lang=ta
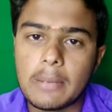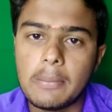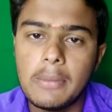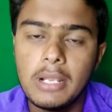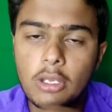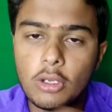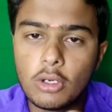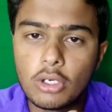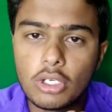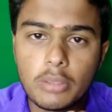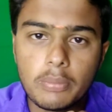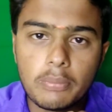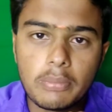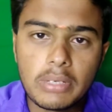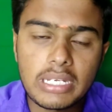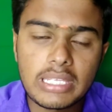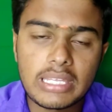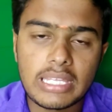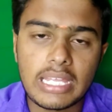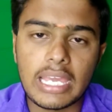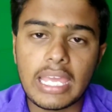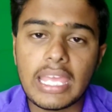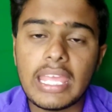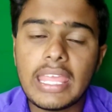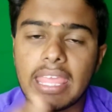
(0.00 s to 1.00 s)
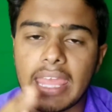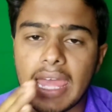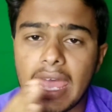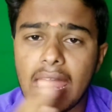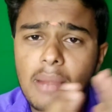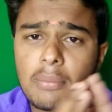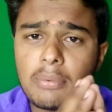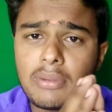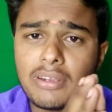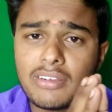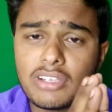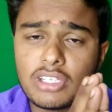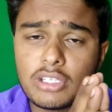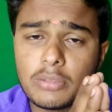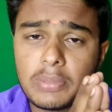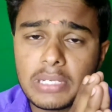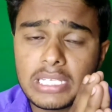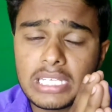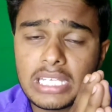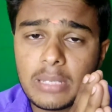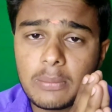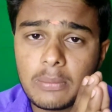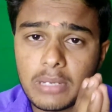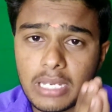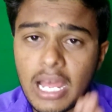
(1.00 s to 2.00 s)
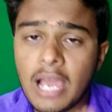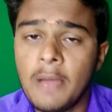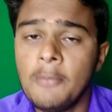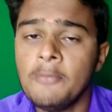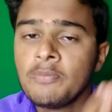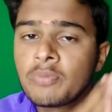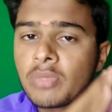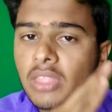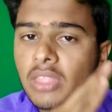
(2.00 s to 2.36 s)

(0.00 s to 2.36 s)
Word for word: தமிழ் யூடியூப் மட்டும்தாங்க ஏன் அப்படின்னு வந்து பாத்தீங்க அப்படின்னா